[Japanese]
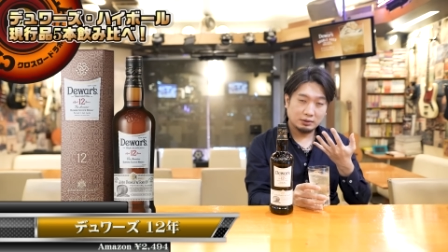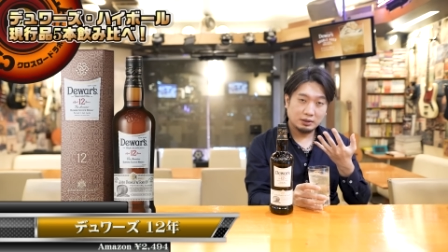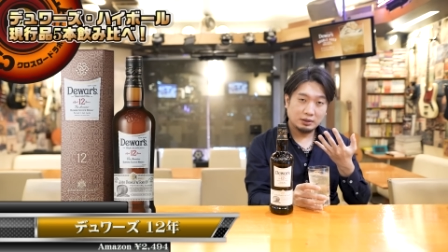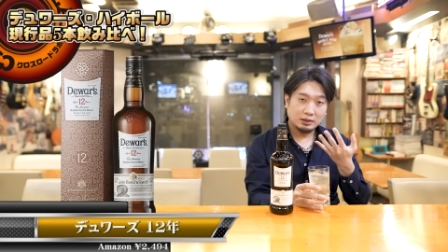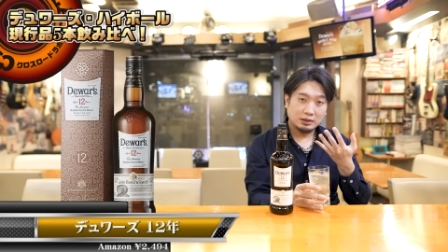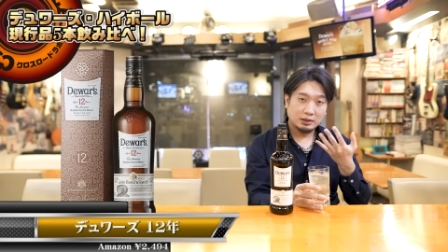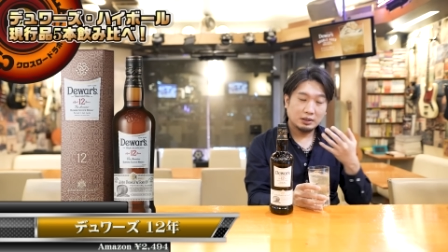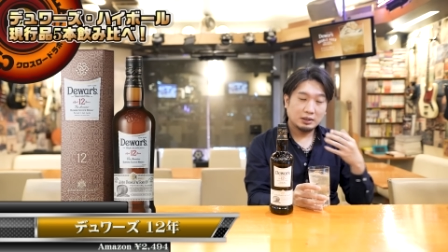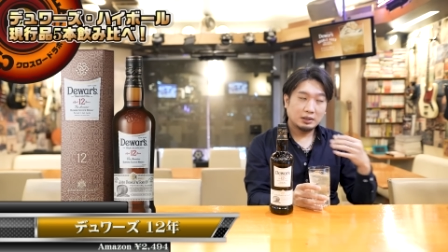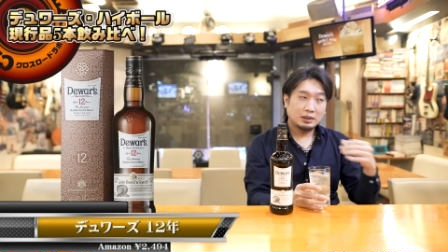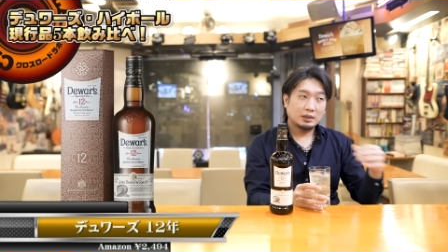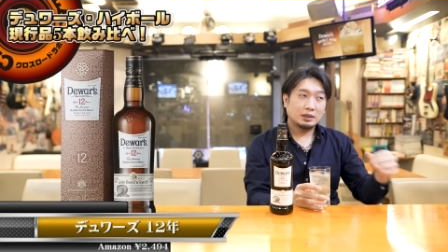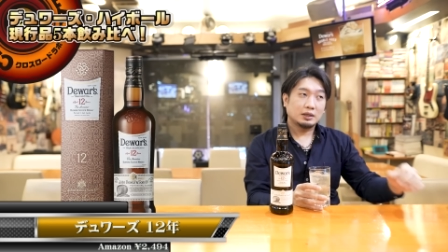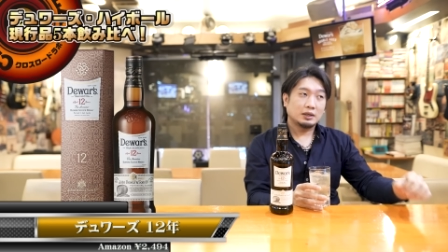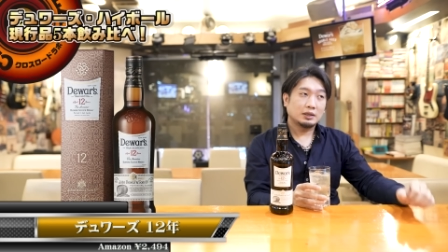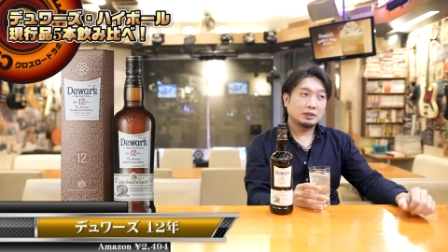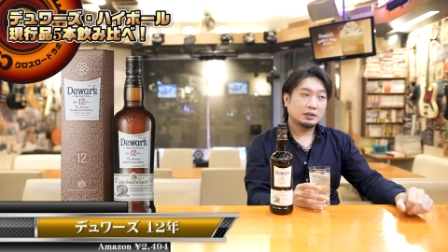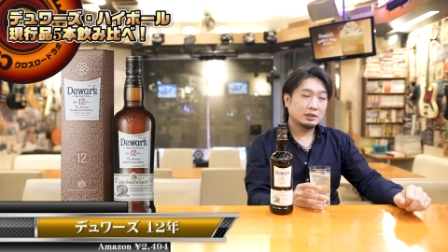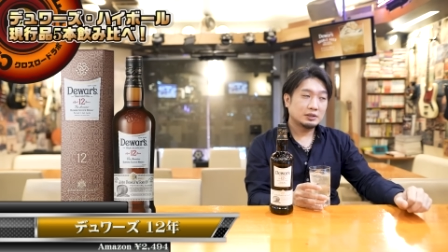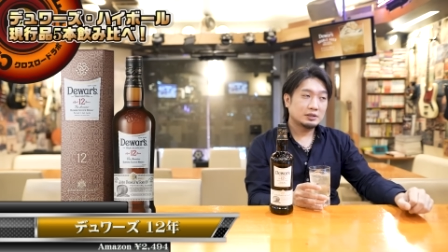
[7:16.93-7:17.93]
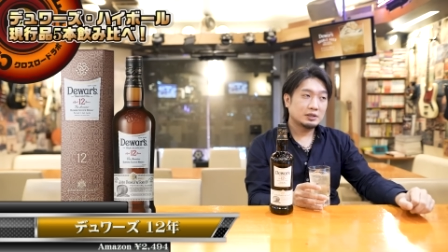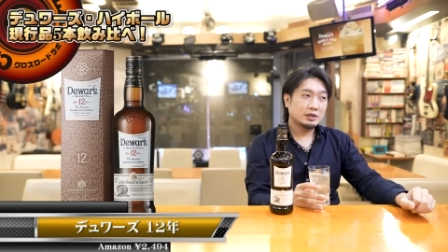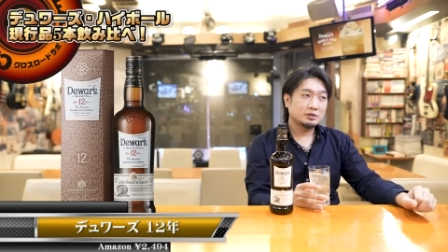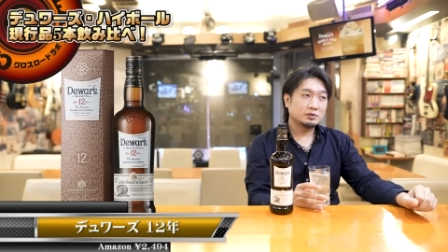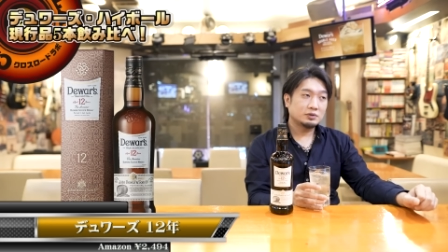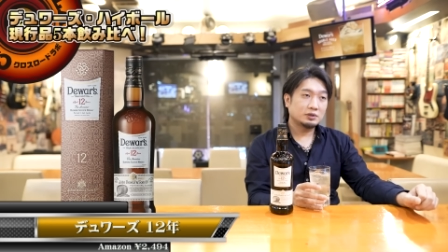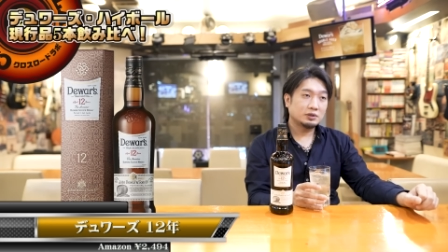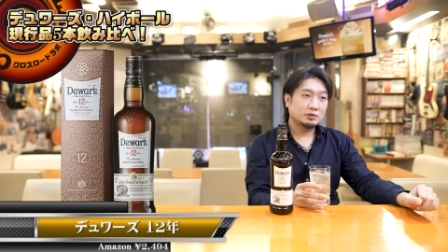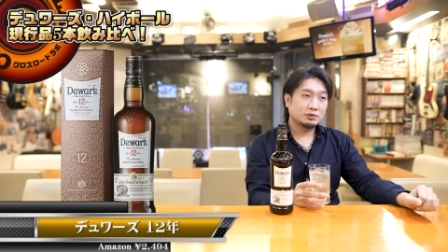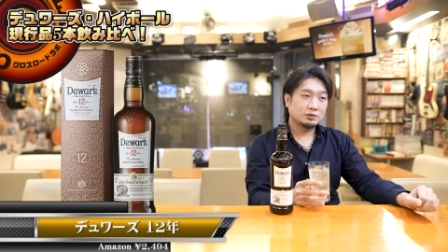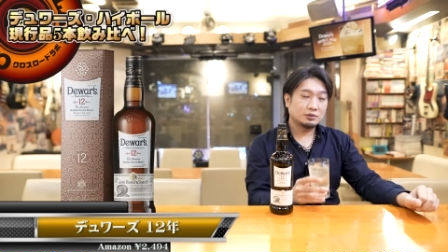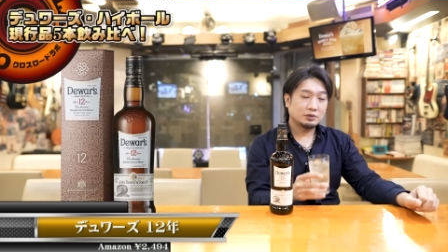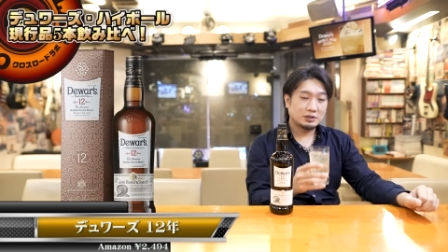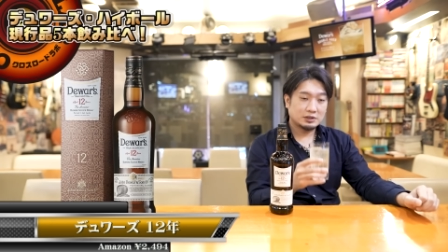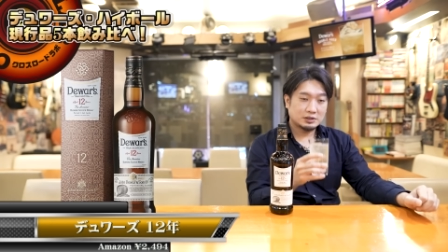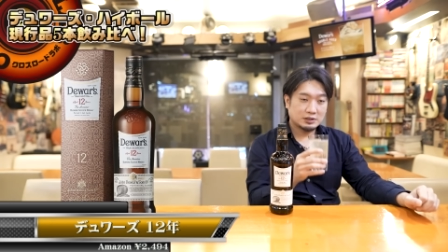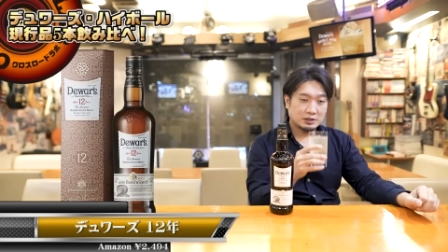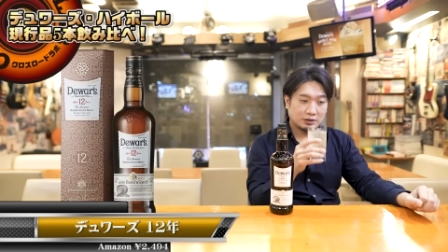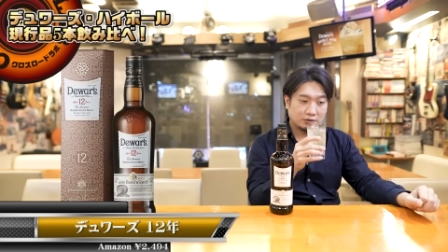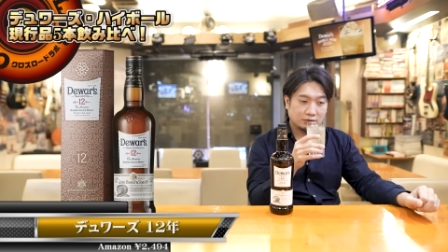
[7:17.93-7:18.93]
りがね最初にくるん
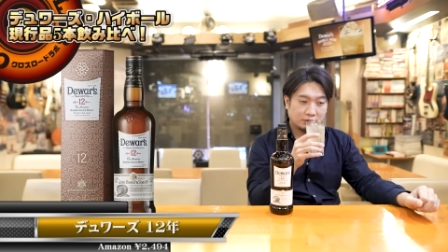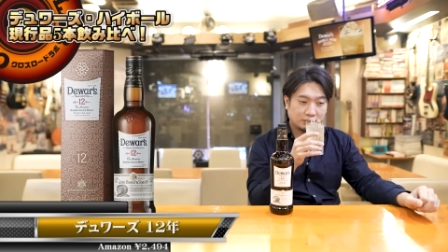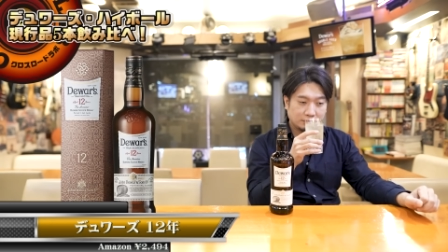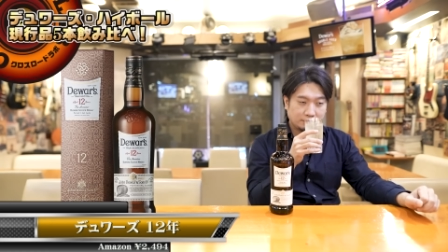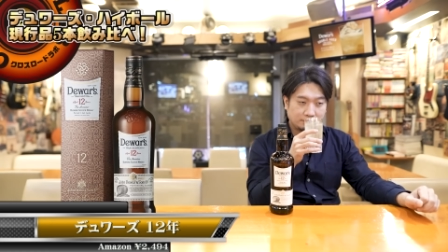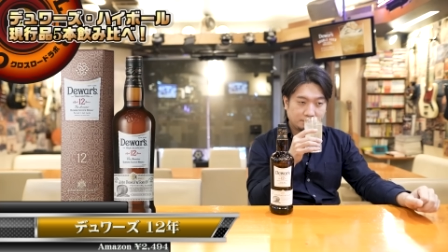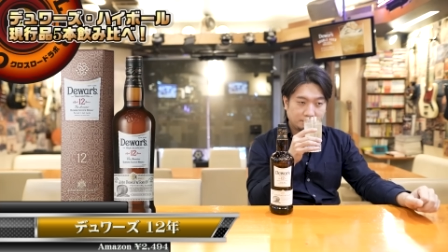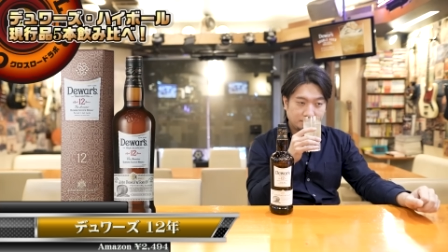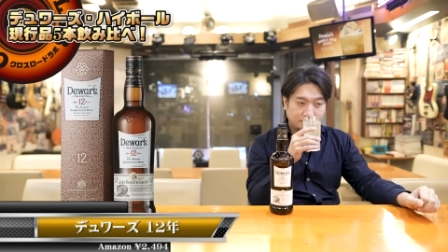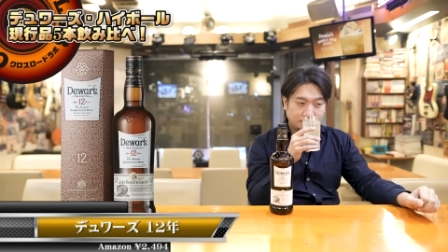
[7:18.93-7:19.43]
ですけど、